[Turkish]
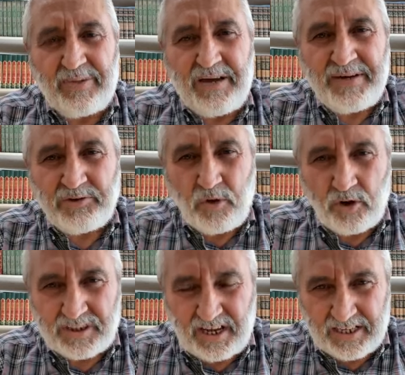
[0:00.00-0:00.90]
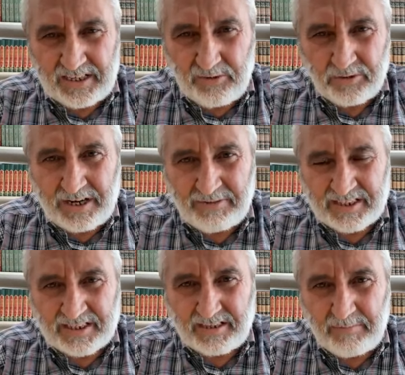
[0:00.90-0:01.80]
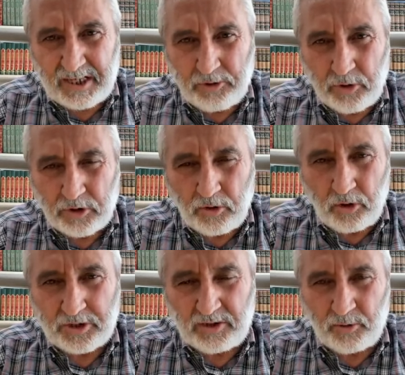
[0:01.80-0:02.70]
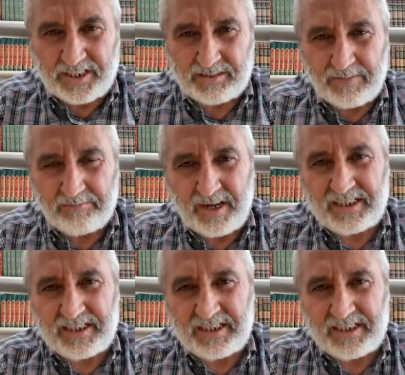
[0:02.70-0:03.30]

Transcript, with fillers: Mehmet Kortay hocamız bakıyordu orta öğretime.